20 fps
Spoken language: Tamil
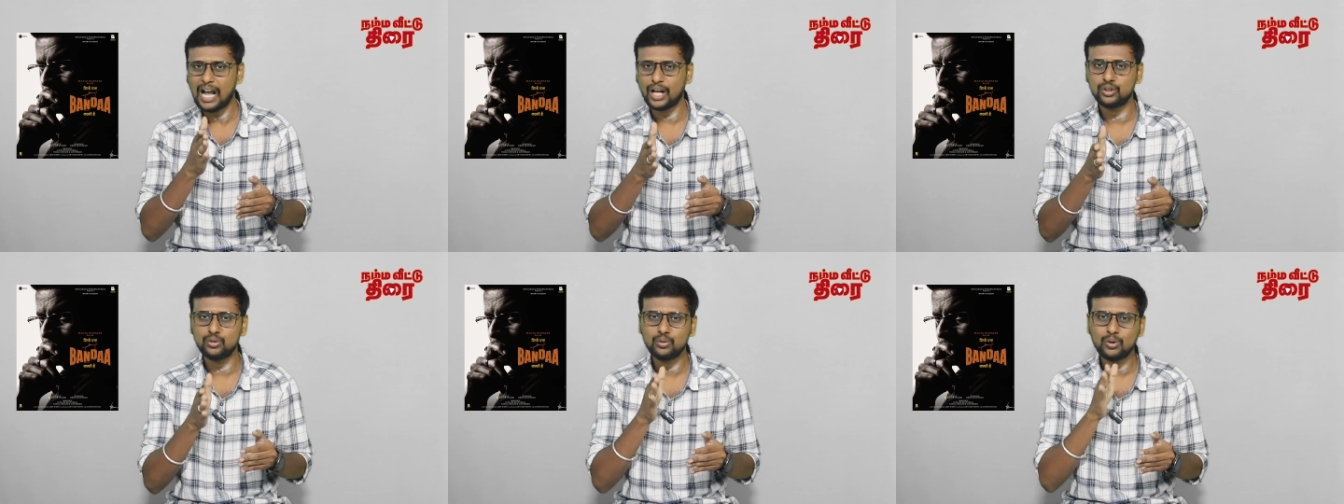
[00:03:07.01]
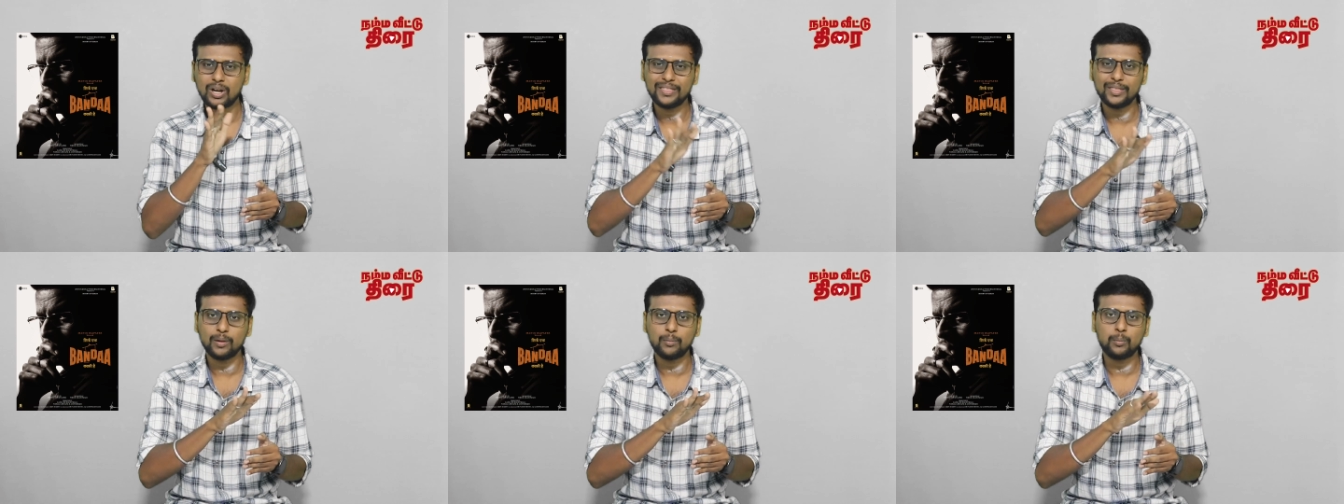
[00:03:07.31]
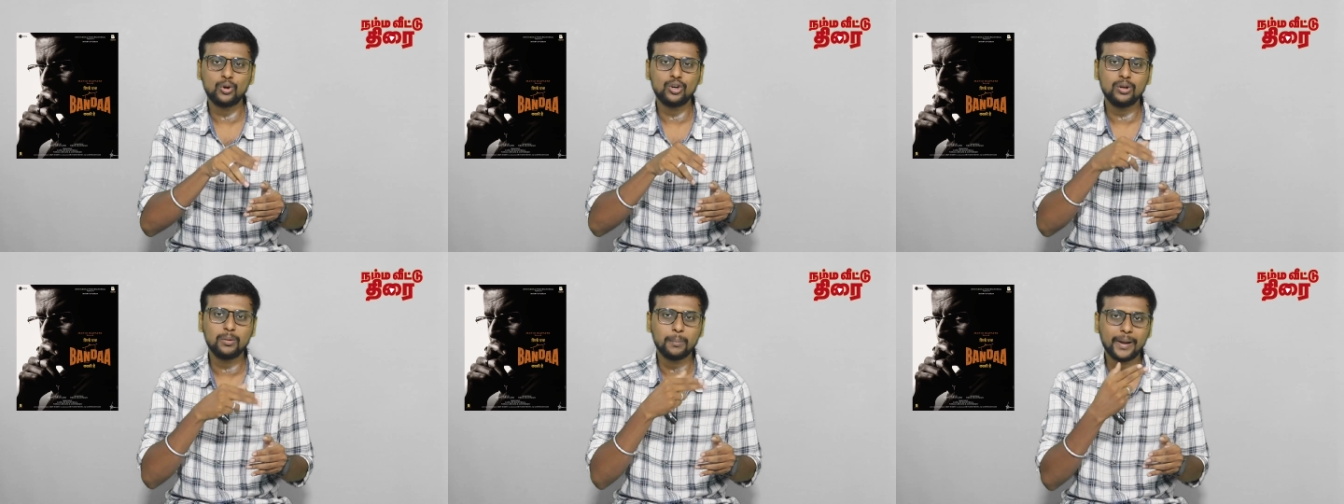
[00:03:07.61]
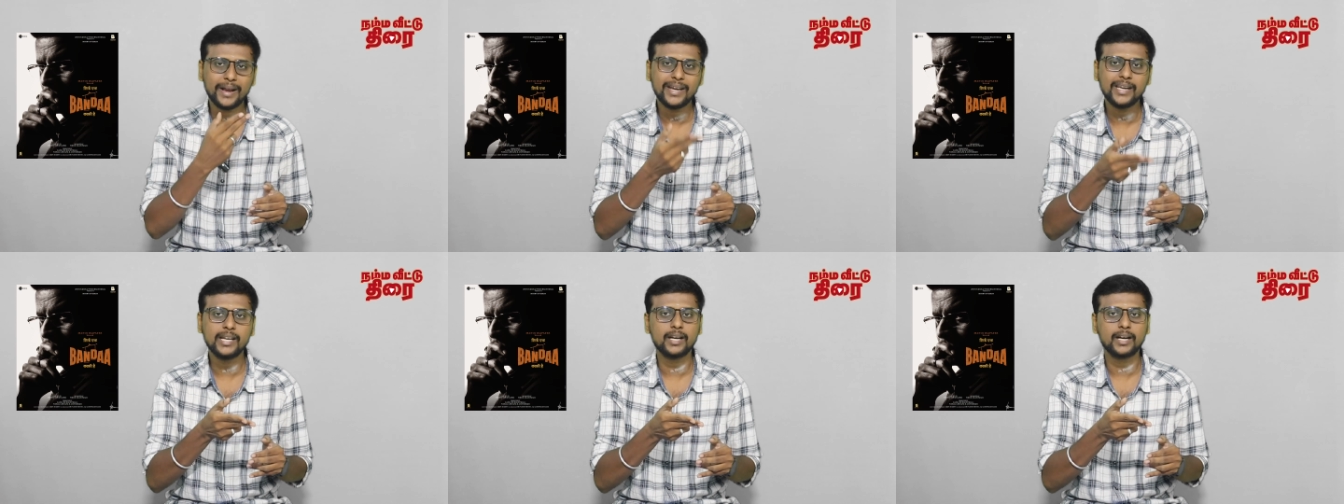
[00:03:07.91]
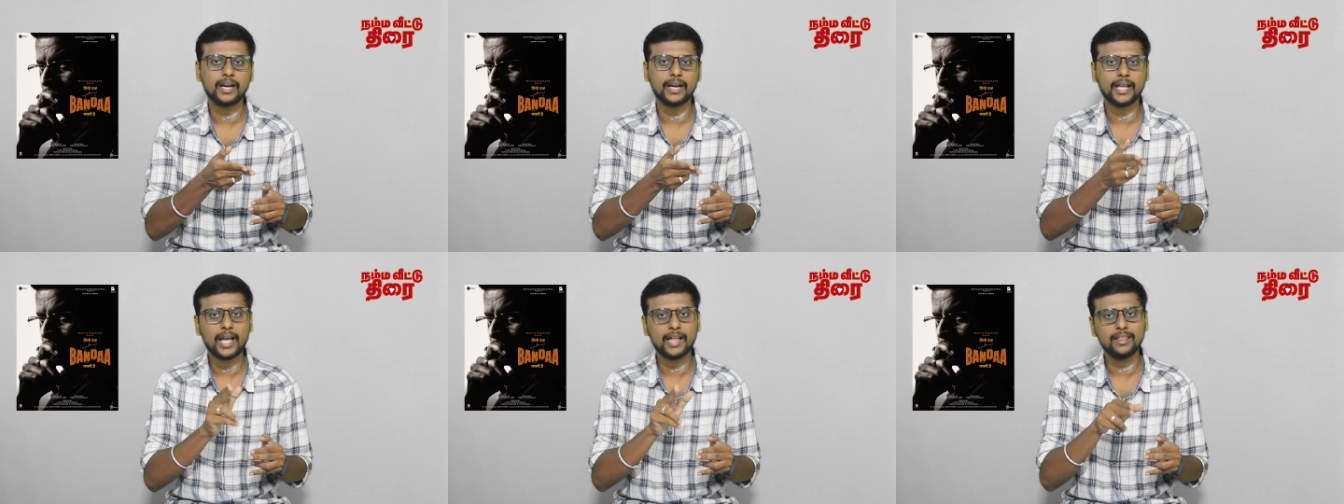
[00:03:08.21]
அதுவும் அந்த பொண்ணு
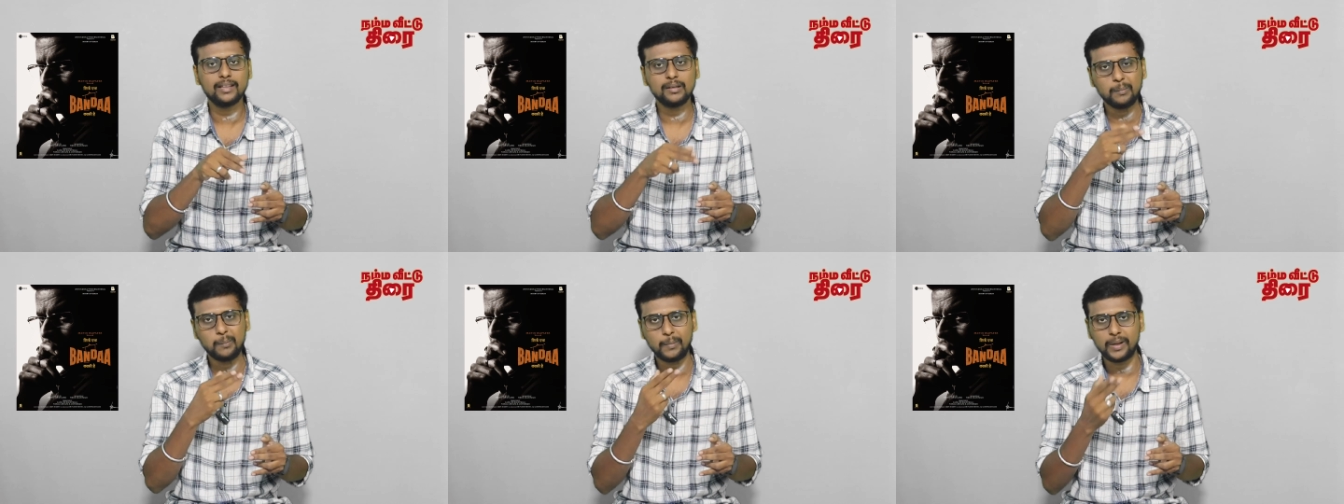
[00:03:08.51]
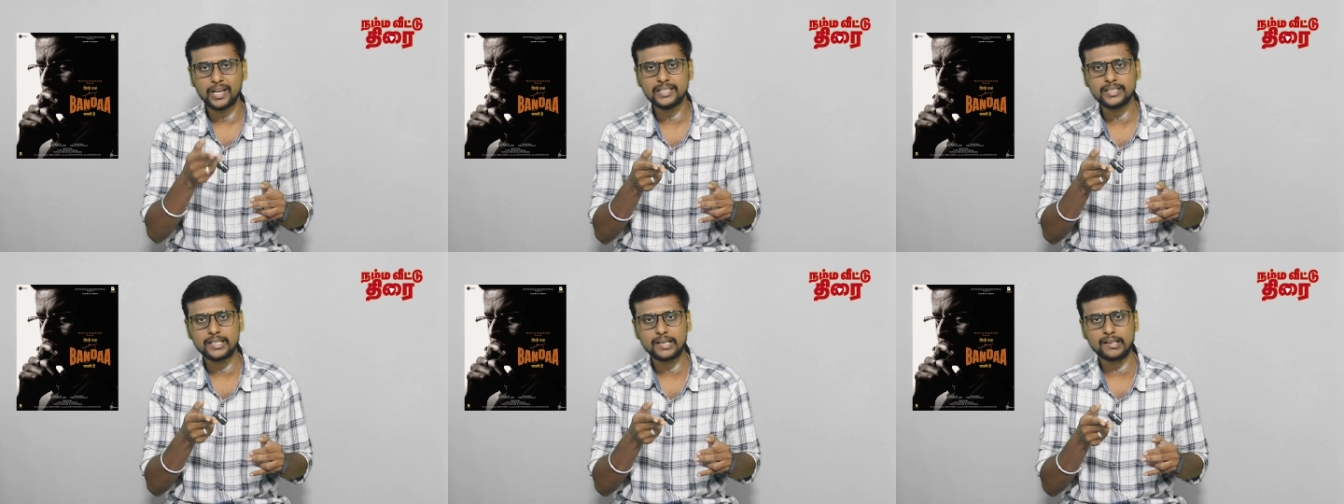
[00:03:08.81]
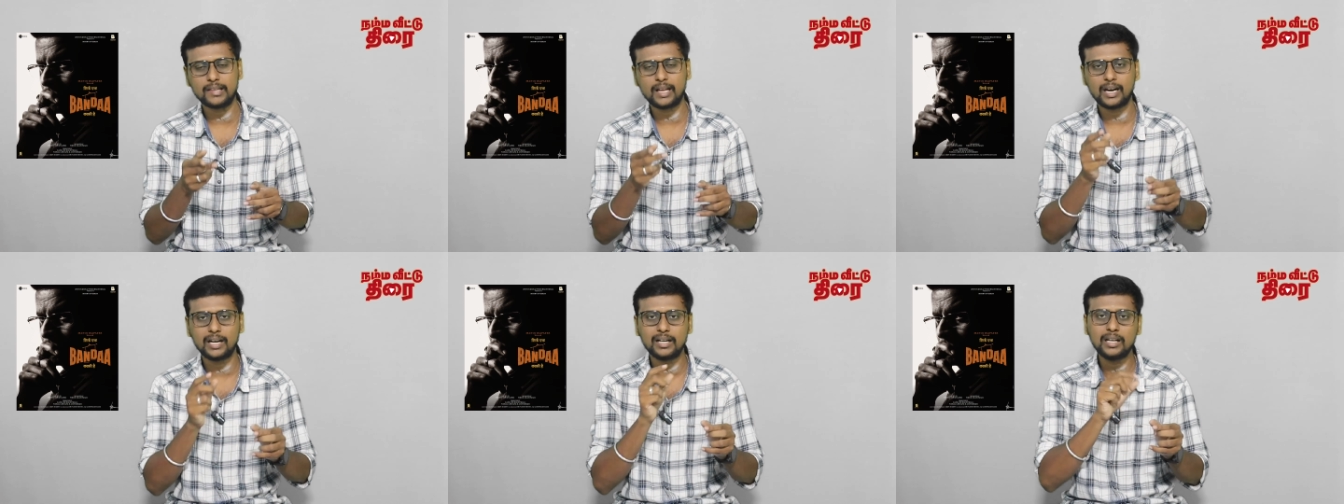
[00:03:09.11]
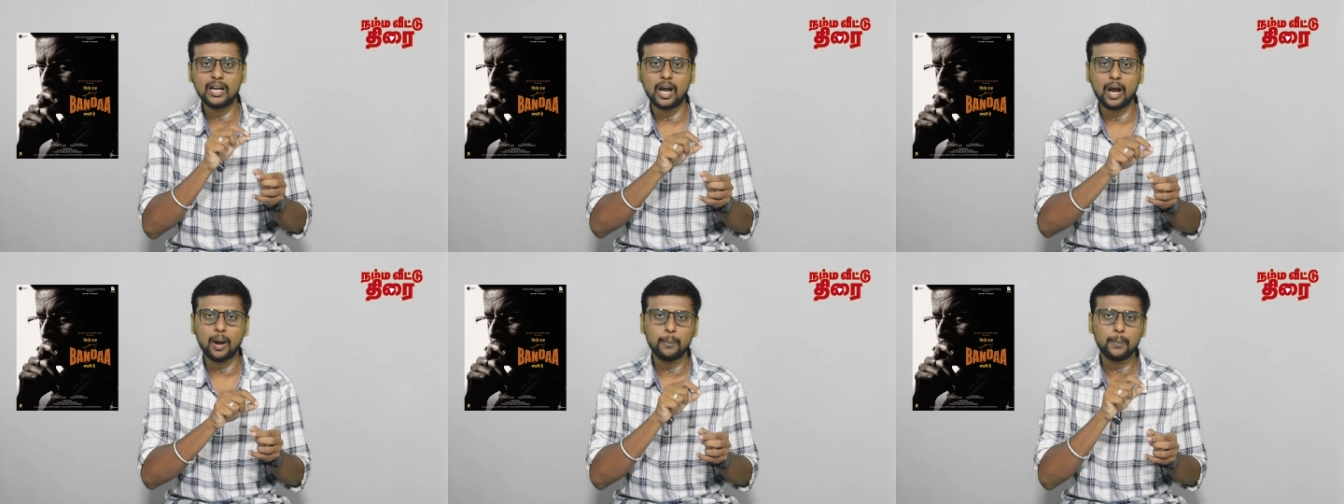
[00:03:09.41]
மைனர் கிடையாது மேஜர் தான்